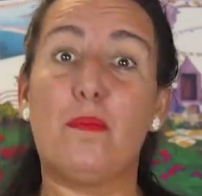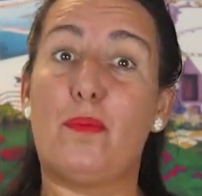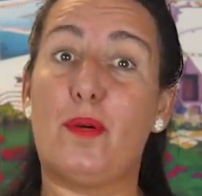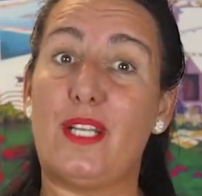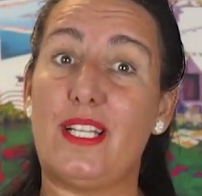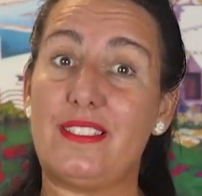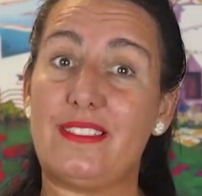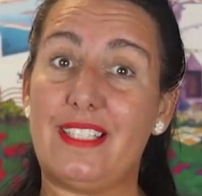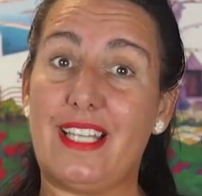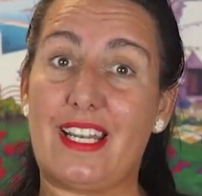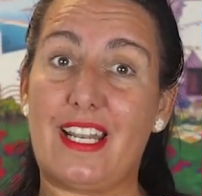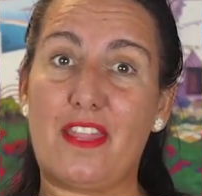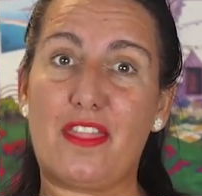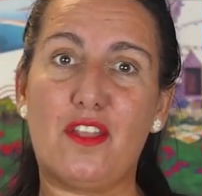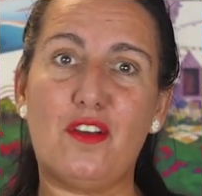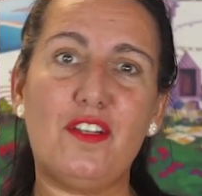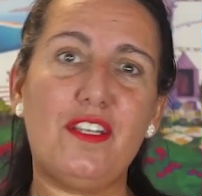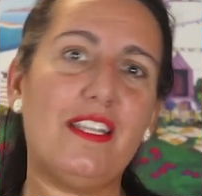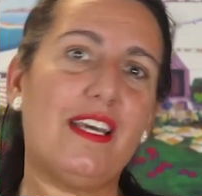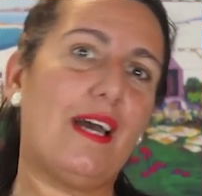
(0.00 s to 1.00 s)
Por esta
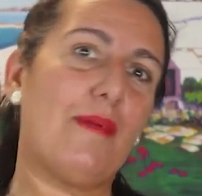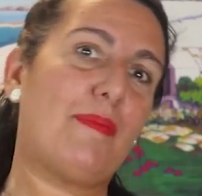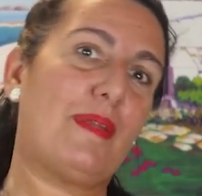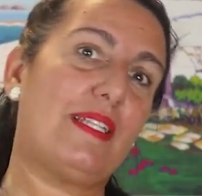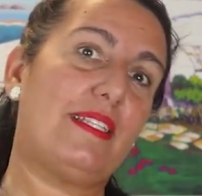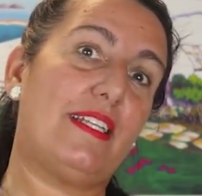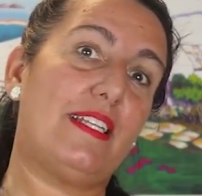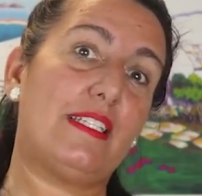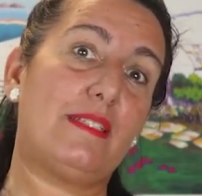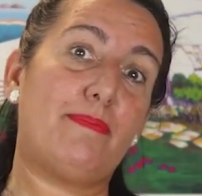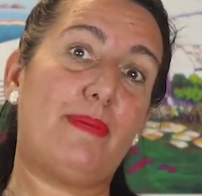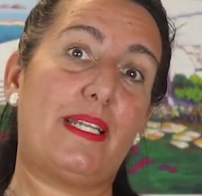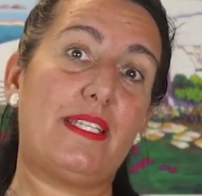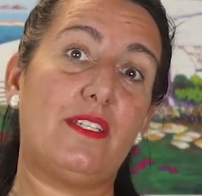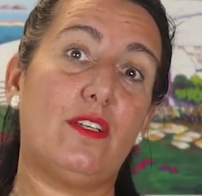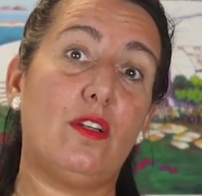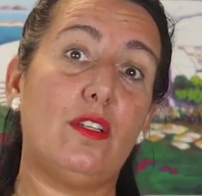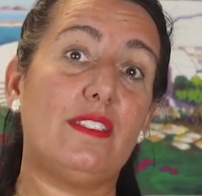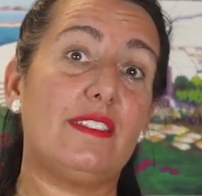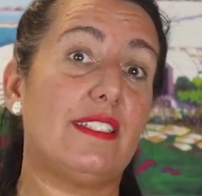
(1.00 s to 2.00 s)
razón, aprender
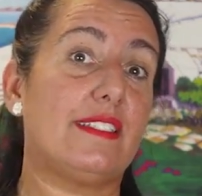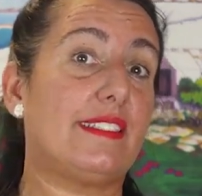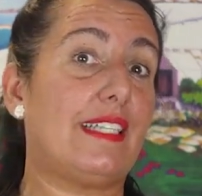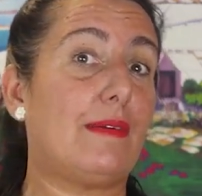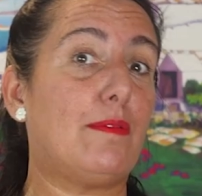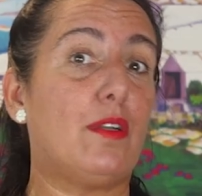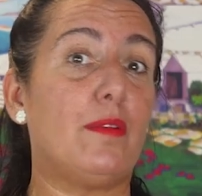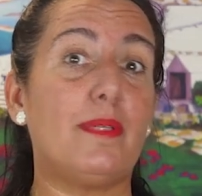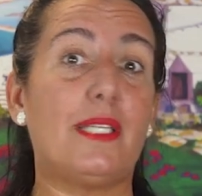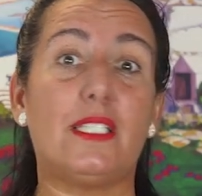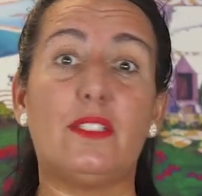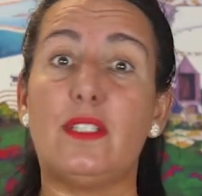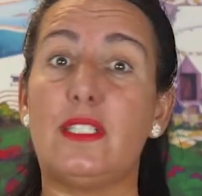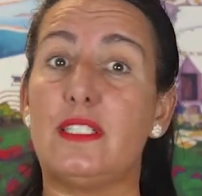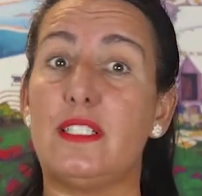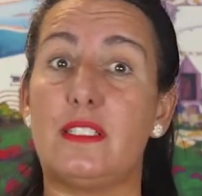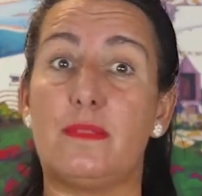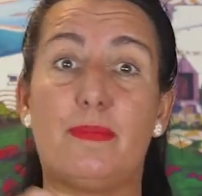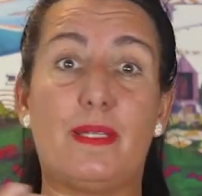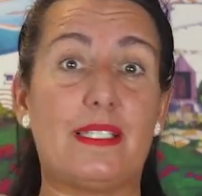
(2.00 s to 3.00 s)
español se está volviendo
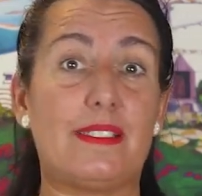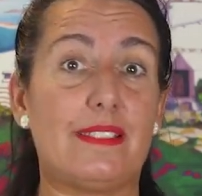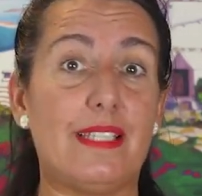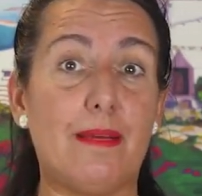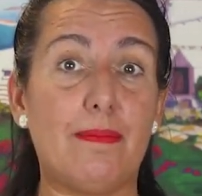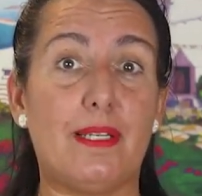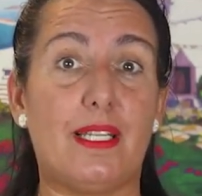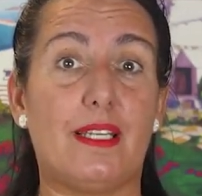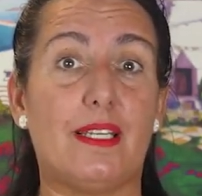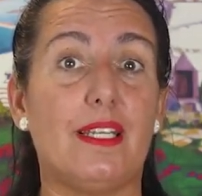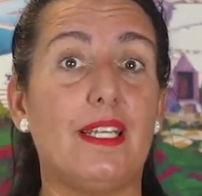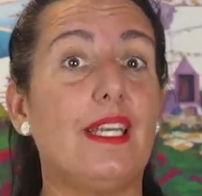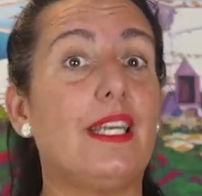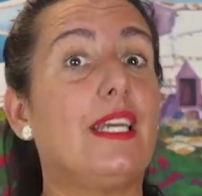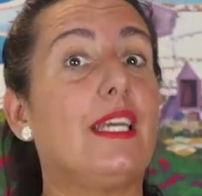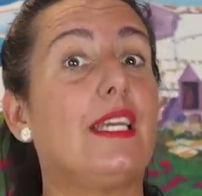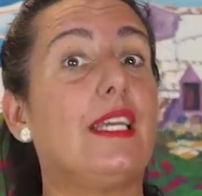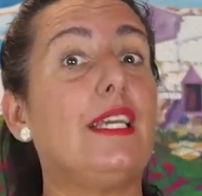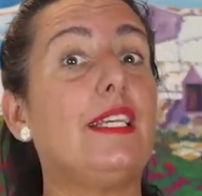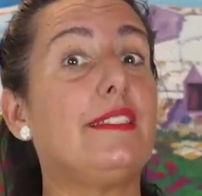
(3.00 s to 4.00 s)
indispensable,
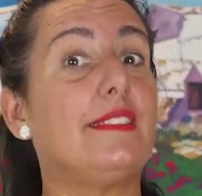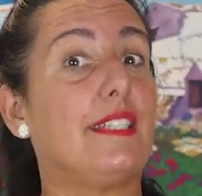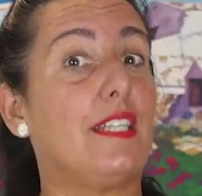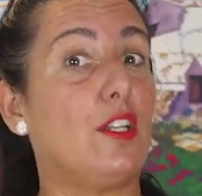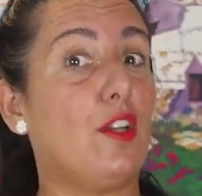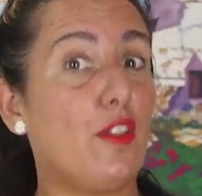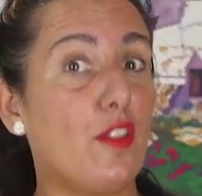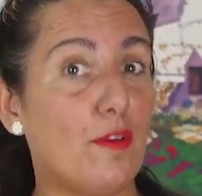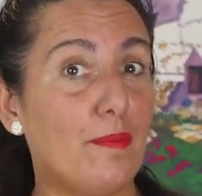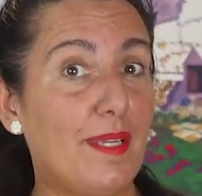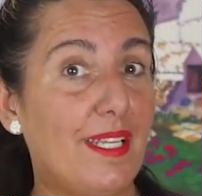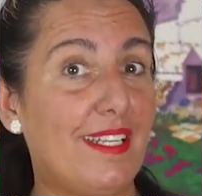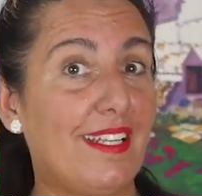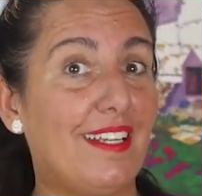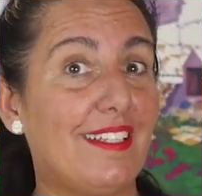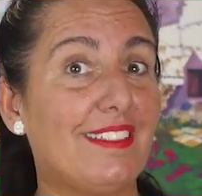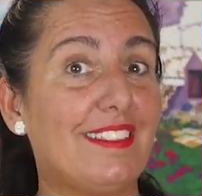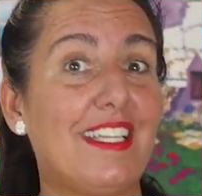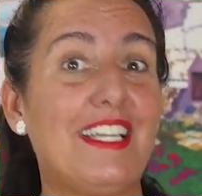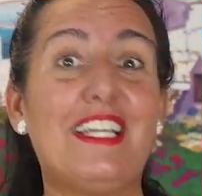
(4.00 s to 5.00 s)
y si lo
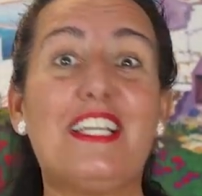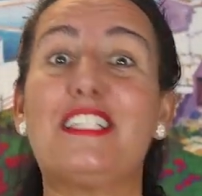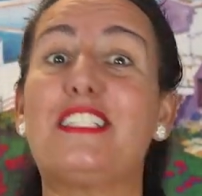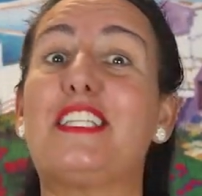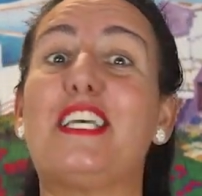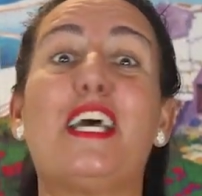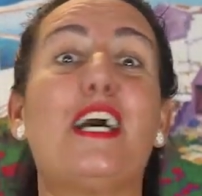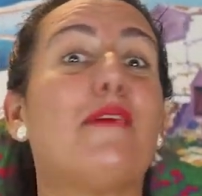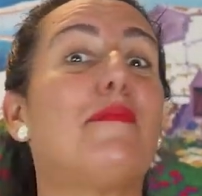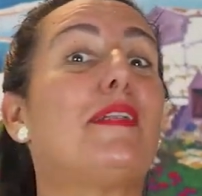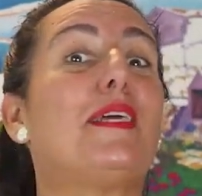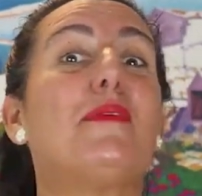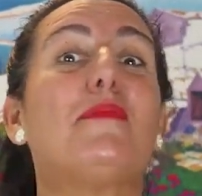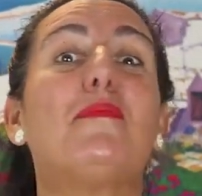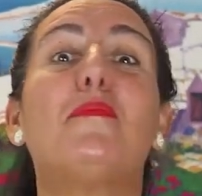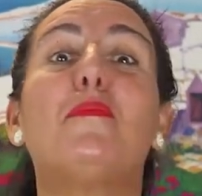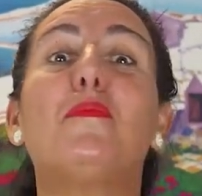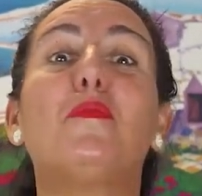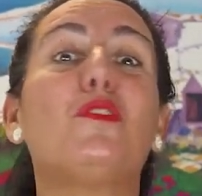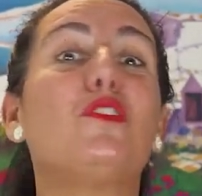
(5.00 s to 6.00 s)
dominas, te abre
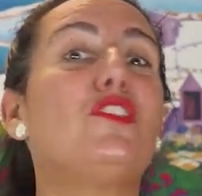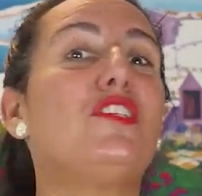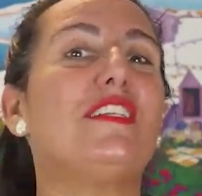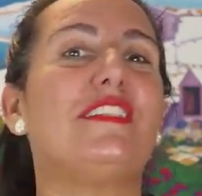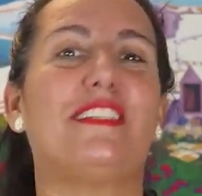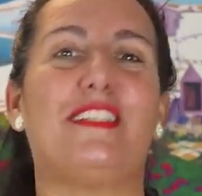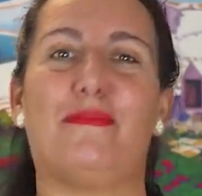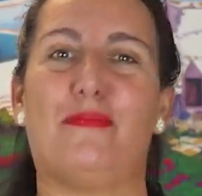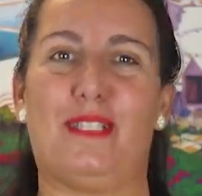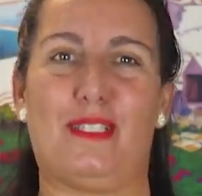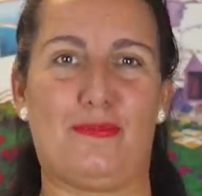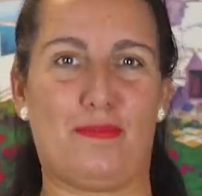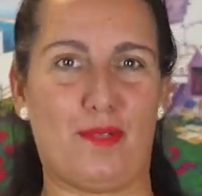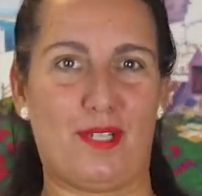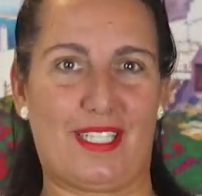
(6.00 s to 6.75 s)
muchísimas